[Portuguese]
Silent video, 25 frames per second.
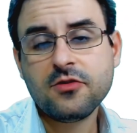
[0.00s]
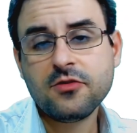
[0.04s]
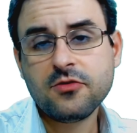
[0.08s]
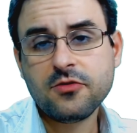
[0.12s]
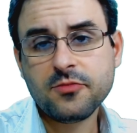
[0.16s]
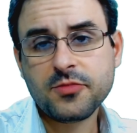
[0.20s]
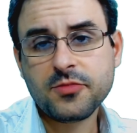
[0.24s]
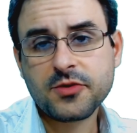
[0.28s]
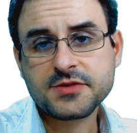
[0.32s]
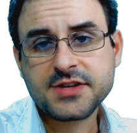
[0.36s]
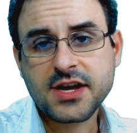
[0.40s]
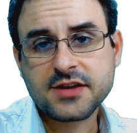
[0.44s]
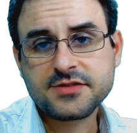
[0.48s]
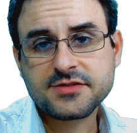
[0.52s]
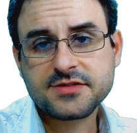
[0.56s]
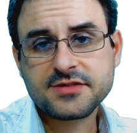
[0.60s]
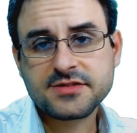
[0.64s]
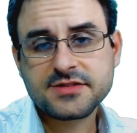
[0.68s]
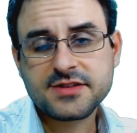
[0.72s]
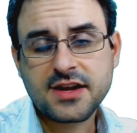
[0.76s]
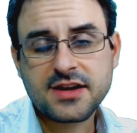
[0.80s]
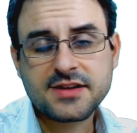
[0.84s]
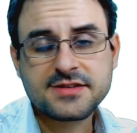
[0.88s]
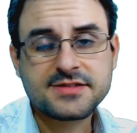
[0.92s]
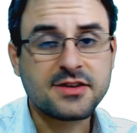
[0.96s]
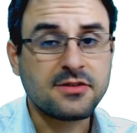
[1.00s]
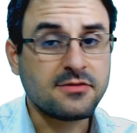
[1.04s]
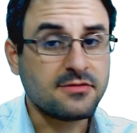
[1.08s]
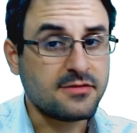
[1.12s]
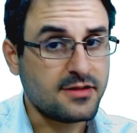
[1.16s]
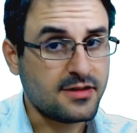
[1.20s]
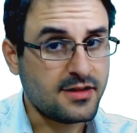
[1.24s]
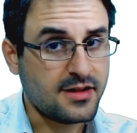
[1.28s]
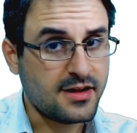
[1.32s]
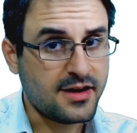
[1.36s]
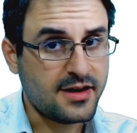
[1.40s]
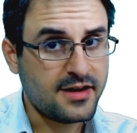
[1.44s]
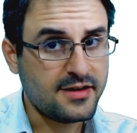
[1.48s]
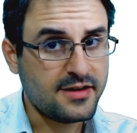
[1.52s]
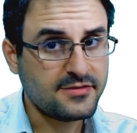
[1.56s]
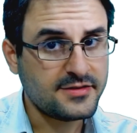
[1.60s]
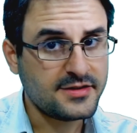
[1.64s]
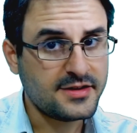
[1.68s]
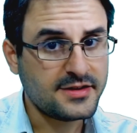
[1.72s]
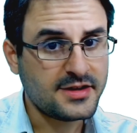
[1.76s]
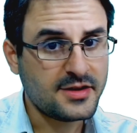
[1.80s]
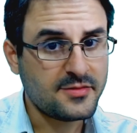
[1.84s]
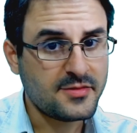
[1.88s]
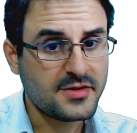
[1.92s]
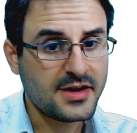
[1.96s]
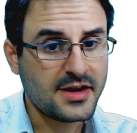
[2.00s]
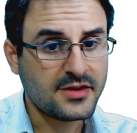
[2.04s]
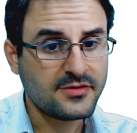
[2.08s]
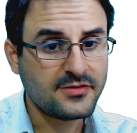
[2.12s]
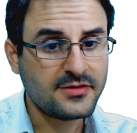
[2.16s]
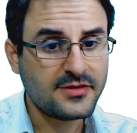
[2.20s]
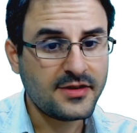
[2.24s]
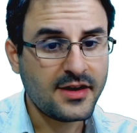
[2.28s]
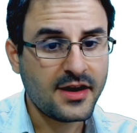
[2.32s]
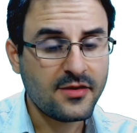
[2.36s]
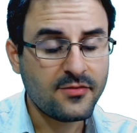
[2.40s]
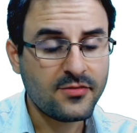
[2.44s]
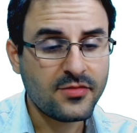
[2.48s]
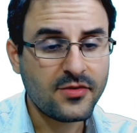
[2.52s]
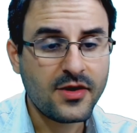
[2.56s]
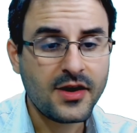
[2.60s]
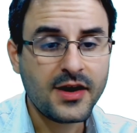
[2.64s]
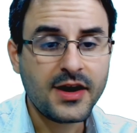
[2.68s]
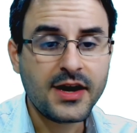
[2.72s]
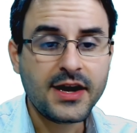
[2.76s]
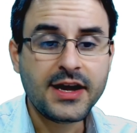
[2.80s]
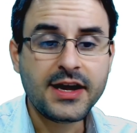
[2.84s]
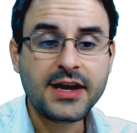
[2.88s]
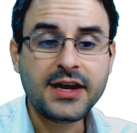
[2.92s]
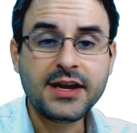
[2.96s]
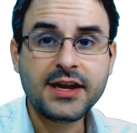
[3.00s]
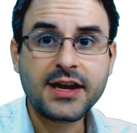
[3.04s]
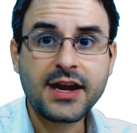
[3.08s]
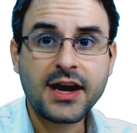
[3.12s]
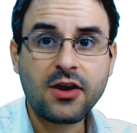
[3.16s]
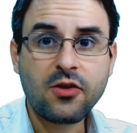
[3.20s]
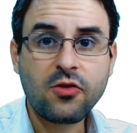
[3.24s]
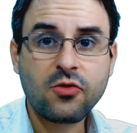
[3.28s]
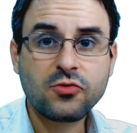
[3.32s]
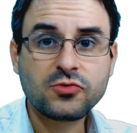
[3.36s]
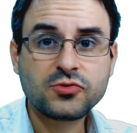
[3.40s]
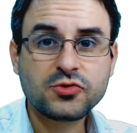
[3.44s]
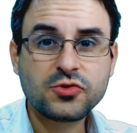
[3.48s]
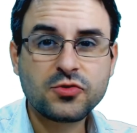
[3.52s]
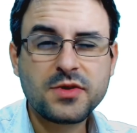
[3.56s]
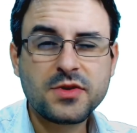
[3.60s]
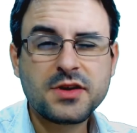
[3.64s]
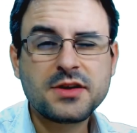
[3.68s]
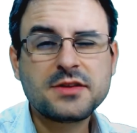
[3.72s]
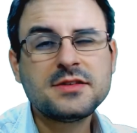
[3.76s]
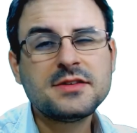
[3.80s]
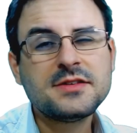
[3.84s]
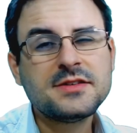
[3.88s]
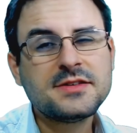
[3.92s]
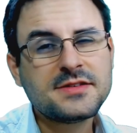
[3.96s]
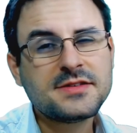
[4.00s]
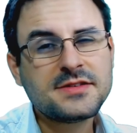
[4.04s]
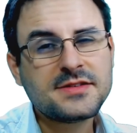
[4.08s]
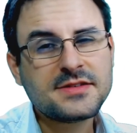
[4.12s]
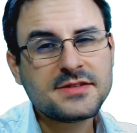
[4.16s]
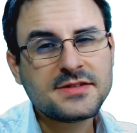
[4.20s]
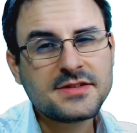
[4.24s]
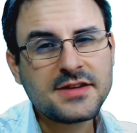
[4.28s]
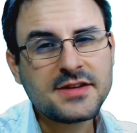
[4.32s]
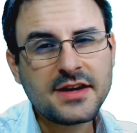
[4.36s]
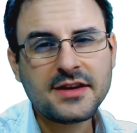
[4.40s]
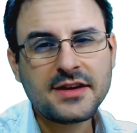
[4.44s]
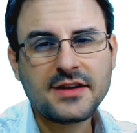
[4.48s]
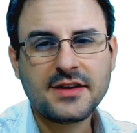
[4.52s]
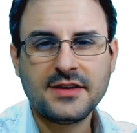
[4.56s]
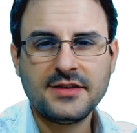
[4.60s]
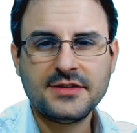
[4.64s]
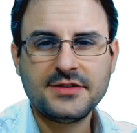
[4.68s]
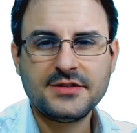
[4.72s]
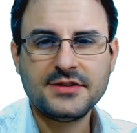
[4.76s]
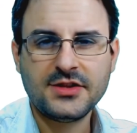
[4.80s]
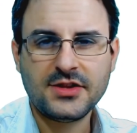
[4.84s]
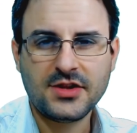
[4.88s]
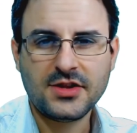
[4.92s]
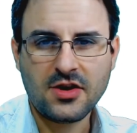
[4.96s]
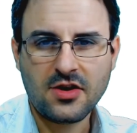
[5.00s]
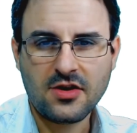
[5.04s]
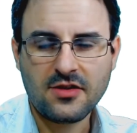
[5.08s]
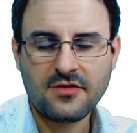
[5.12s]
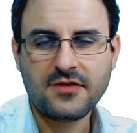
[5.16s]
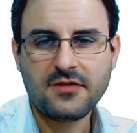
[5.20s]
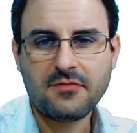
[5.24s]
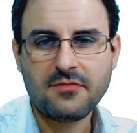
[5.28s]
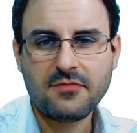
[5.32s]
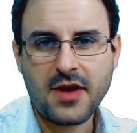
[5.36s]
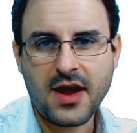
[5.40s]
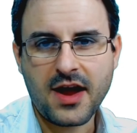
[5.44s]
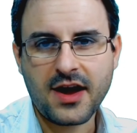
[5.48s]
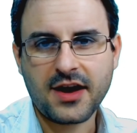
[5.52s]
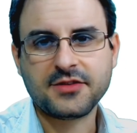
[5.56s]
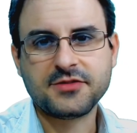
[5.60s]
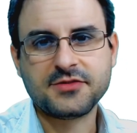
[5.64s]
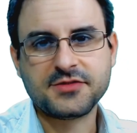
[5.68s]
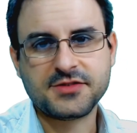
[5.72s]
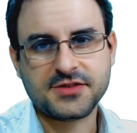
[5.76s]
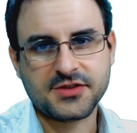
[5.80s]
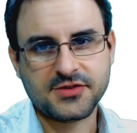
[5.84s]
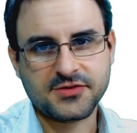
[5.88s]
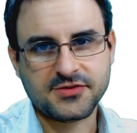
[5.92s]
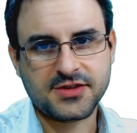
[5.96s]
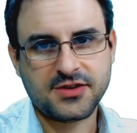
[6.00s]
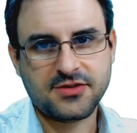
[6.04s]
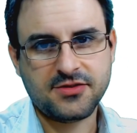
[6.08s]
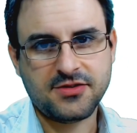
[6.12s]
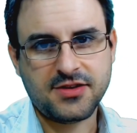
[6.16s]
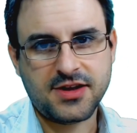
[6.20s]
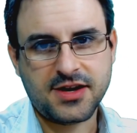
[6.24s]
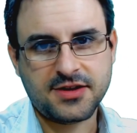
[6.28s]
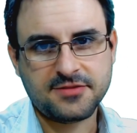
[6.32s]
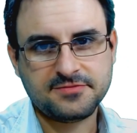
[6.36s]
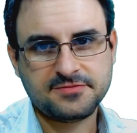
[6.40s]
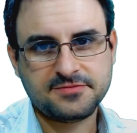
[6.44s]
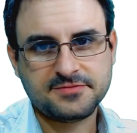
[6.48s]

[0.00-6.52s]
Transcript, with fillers: O processo de instalação leva um determinado tempo e irá consumir cerca de 9 MB do seu celular.